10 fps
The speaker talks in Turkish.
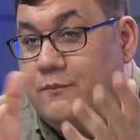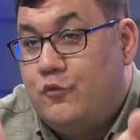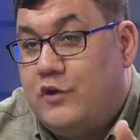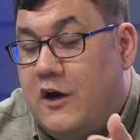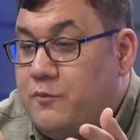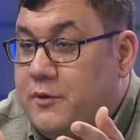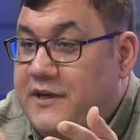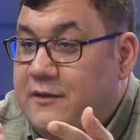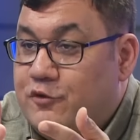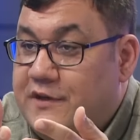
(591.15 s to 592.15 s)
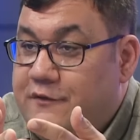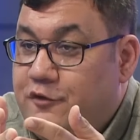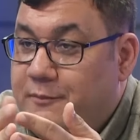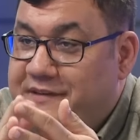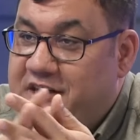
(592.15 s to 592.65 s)
bu Avrupa Birliği burada ne
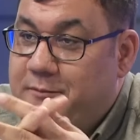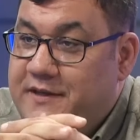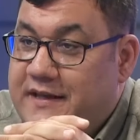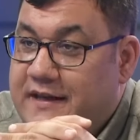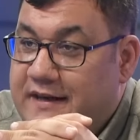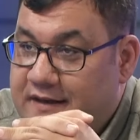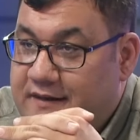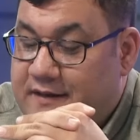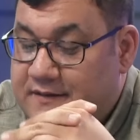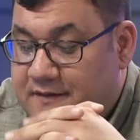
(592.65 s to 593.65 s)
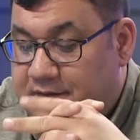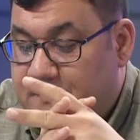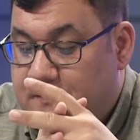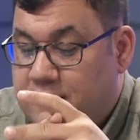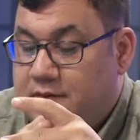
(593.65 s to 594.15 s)
diyor? Biz 2050 yılına kadar
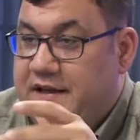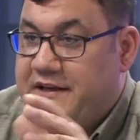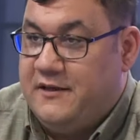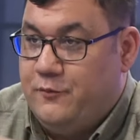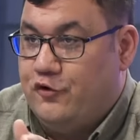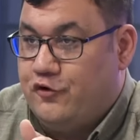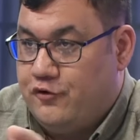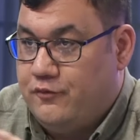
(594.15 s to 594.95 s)
iklim nötr